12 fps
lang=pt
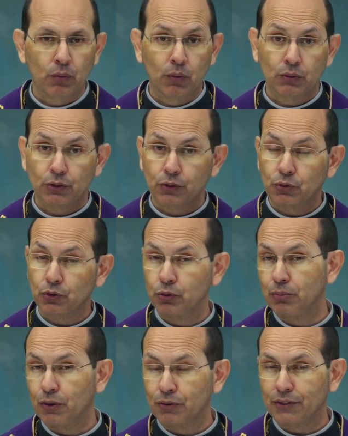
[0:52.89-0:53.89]
Quando Jesus
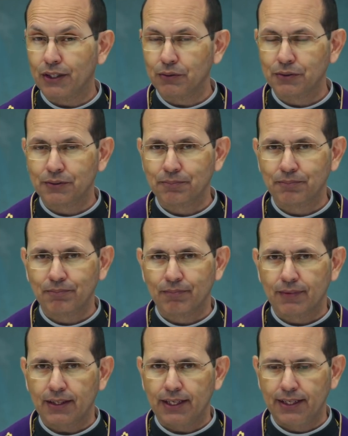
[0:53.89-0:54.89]
subiu aos céus,
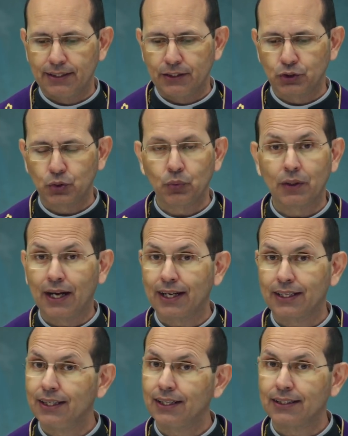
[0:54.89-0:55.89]
ele deixou
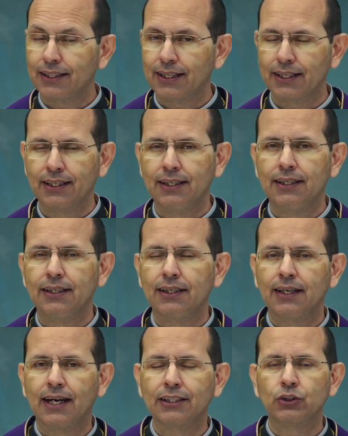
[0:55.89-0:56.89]
aqui na terra
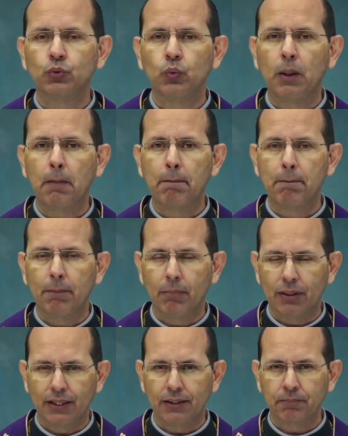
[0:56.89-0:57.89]
a sua
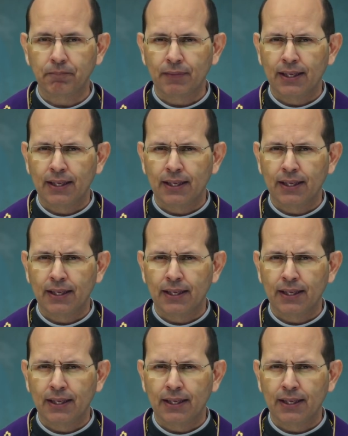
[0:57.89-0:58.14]
mãe,